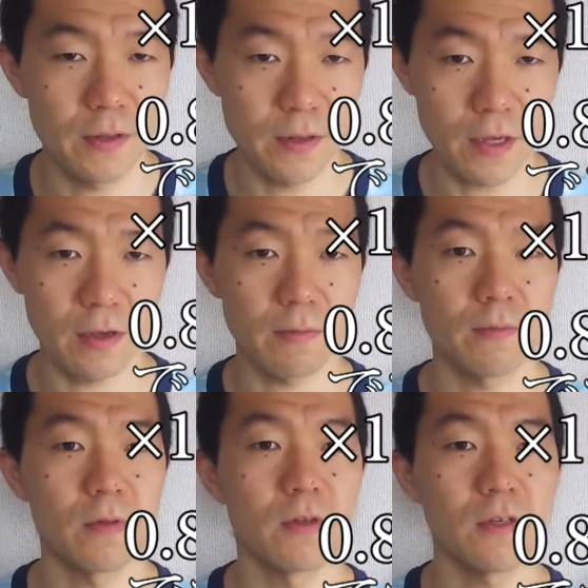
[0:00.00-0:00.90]
で
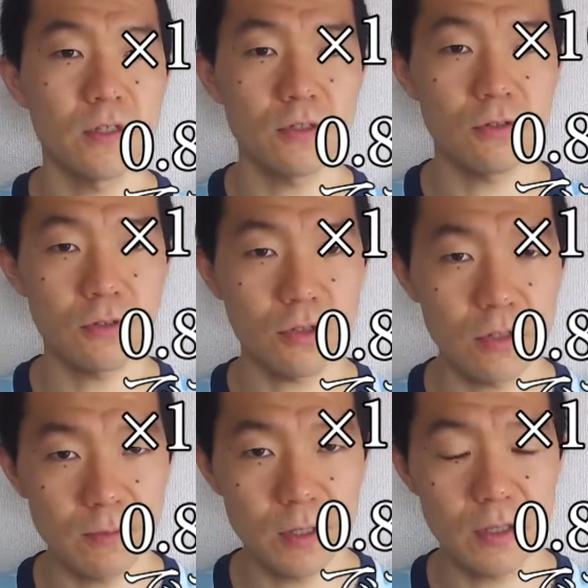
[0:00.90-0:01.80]
一応
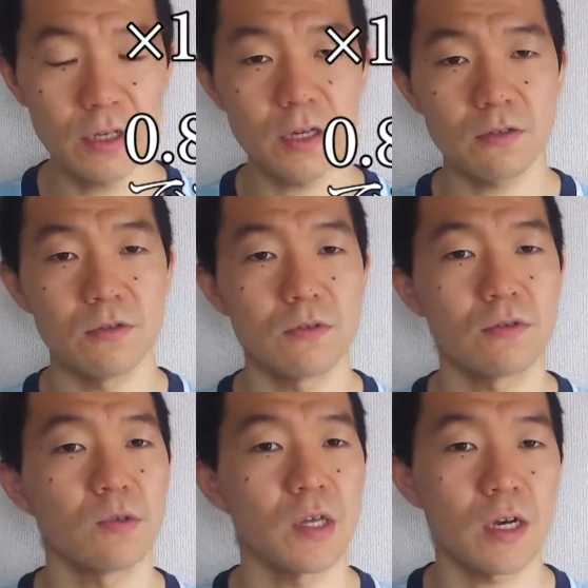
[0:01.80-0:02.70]
睡眠医学
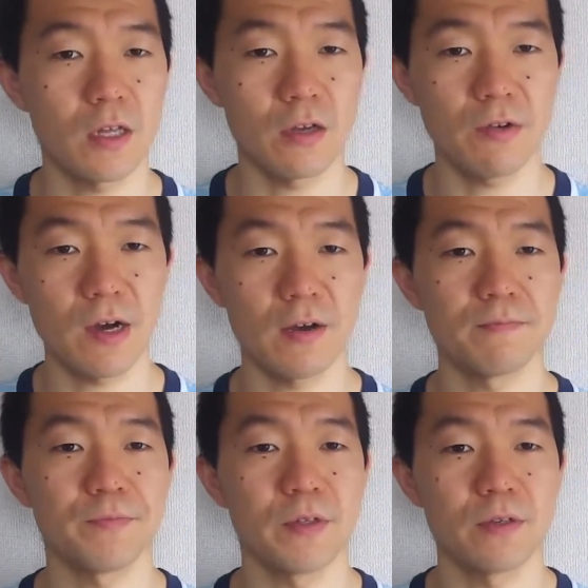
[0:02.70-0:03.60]
の中では
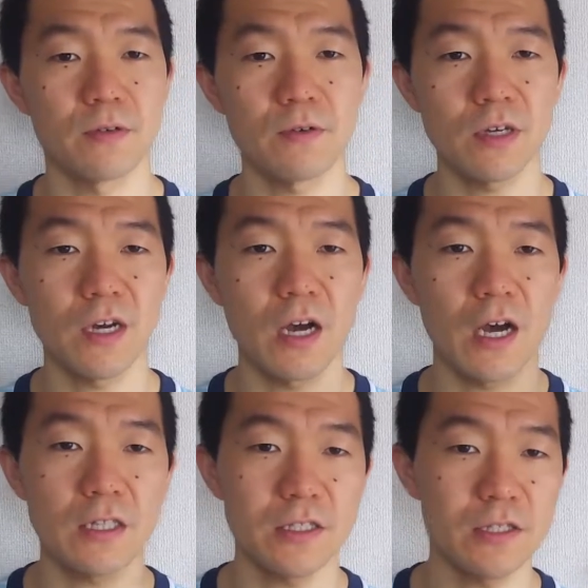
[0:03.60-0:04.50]
これが
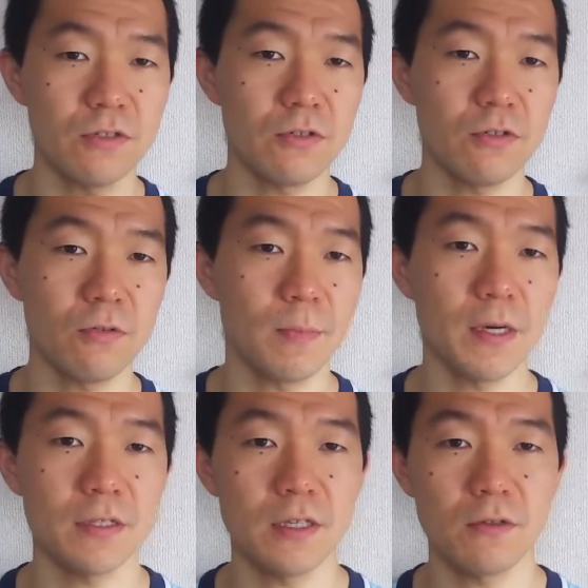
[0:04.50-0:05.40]

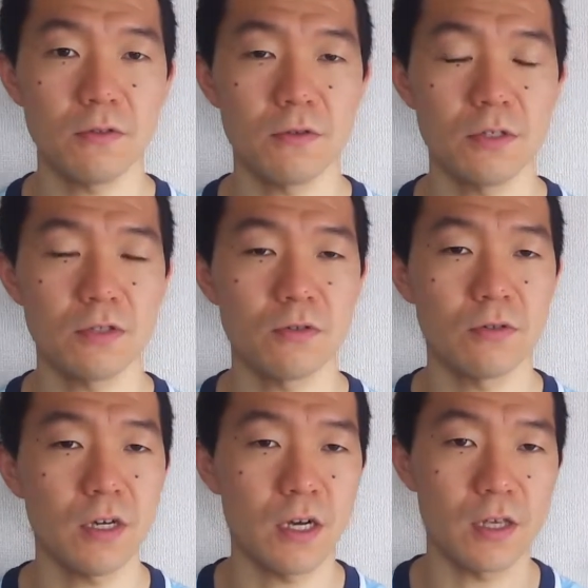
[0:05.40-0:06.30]
85%以
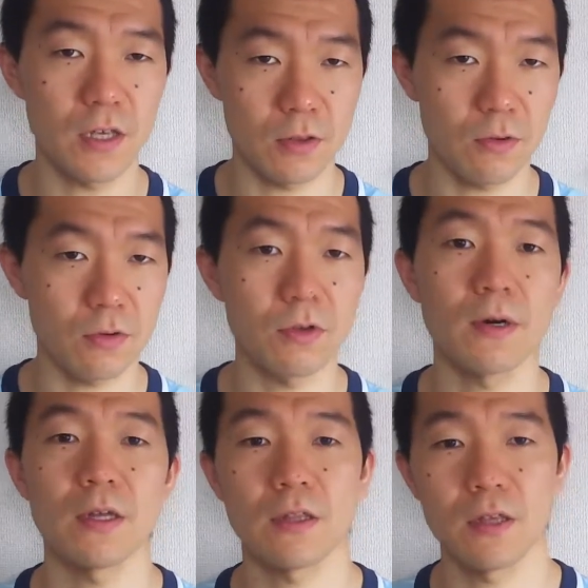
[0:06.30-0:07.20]
上がいいと言
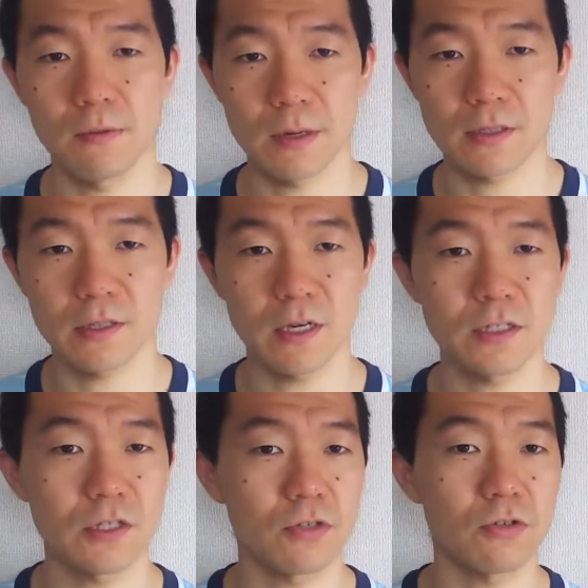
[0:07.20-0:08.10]
われています
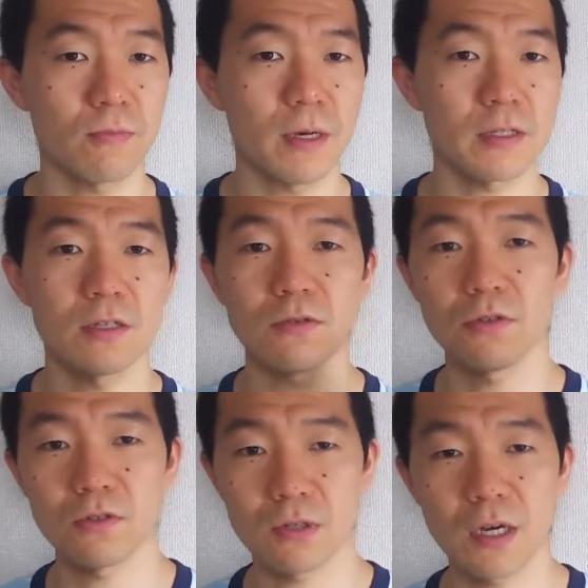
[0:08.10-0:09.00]
85%
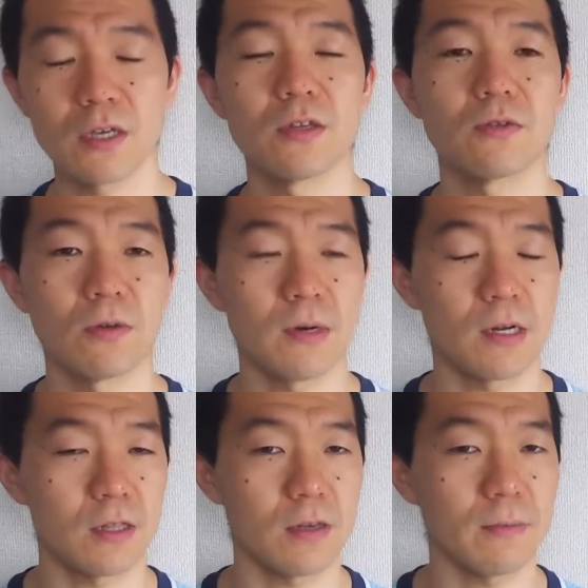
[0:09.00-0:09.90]
以上がいいと言わ
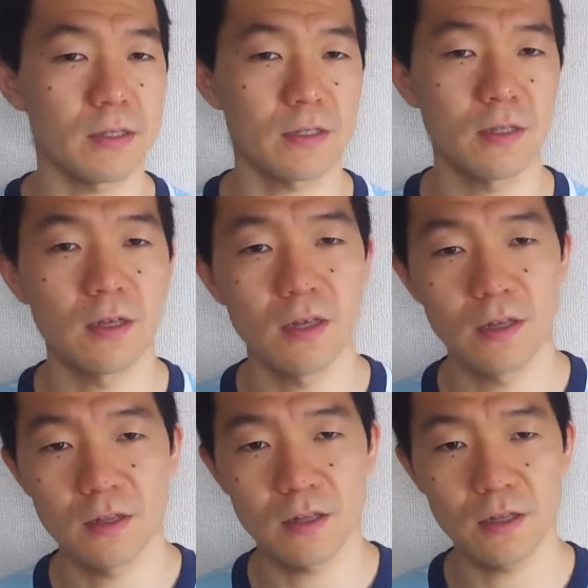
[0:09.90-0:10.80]
れています
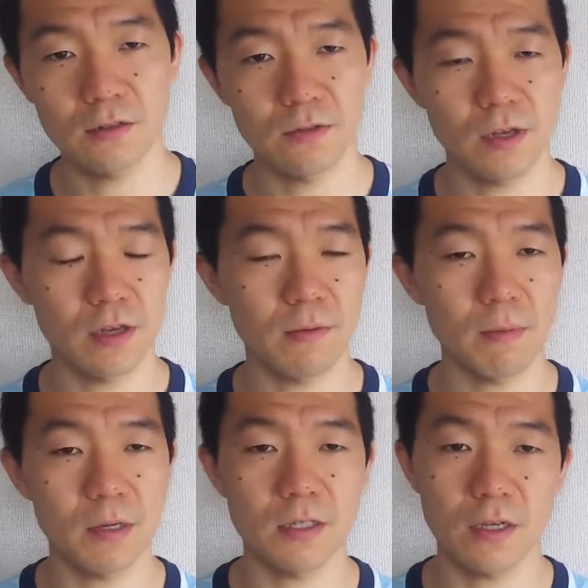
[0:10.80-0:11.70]
なのでやっ
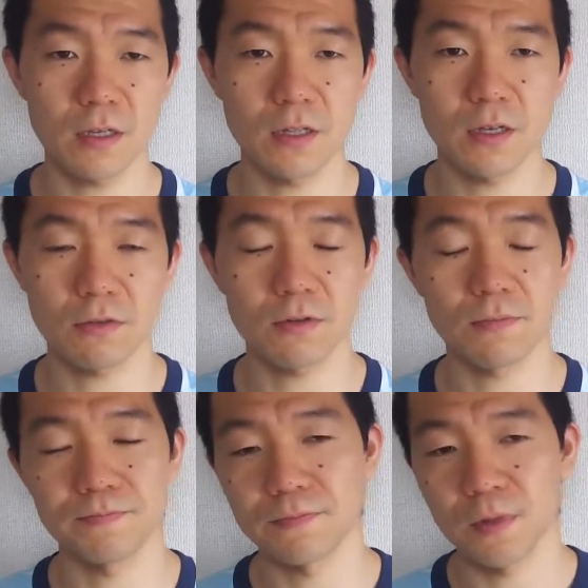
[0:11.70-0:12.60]
ぱりさっきだ
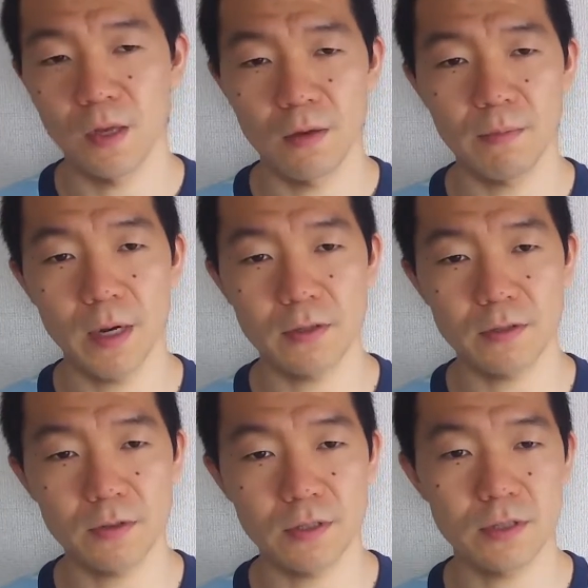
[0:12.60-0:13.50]
とまあ
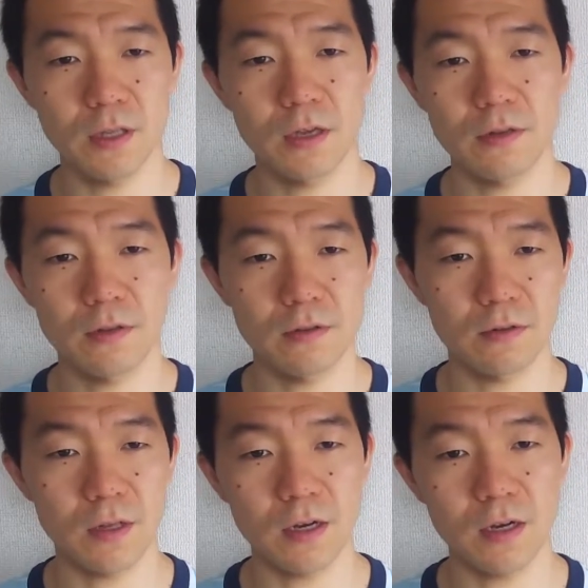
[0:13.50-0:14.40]
そうですね
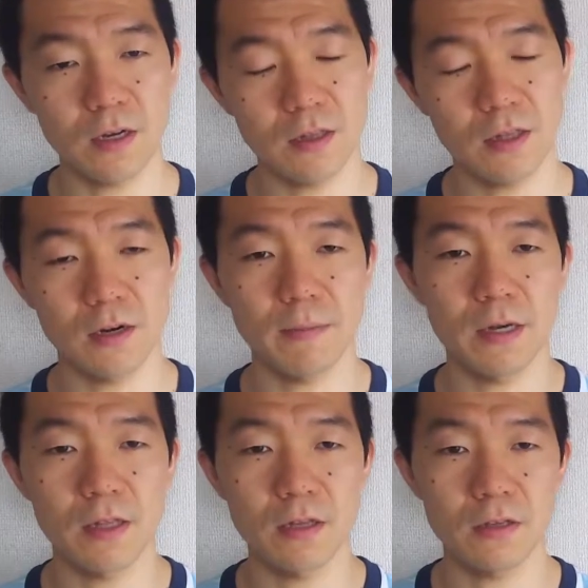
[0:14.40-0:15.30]
長かったらま
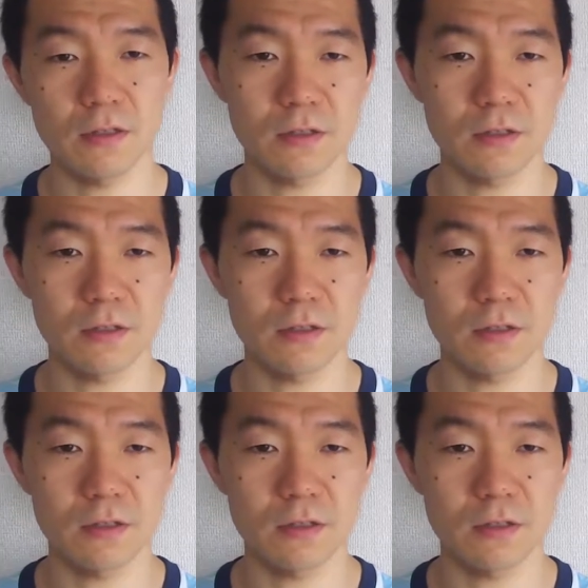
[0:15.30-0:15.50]
あね